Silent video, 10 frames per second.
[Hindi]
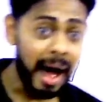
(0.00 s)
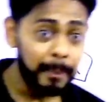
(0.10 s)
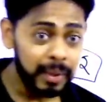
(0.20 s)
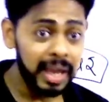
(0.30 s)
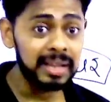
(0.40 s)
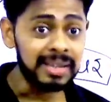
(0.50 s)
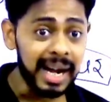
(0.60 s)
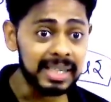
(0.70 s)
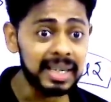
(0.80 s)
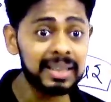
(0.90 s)
आपके
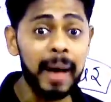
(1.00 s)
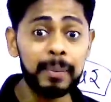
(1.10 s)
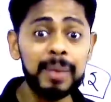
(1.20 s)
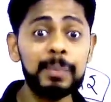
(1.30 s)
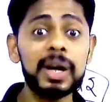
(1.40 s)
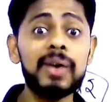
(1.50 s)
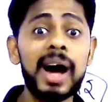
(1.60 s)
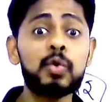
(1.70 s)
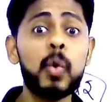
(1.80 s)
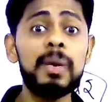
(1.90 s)
साथ साथ आपके
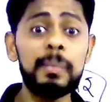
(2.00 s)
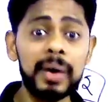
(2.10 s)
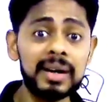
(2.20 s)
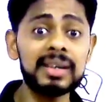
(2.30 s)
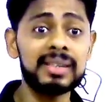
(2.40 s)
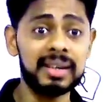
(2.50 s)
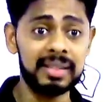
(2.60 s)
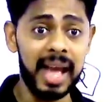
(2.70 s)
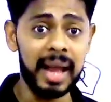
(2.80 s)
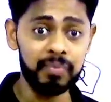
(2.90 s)
परिवार को भी पकड़
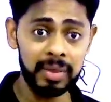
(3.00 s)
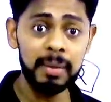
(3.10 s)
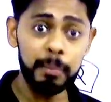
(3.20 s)
सकता है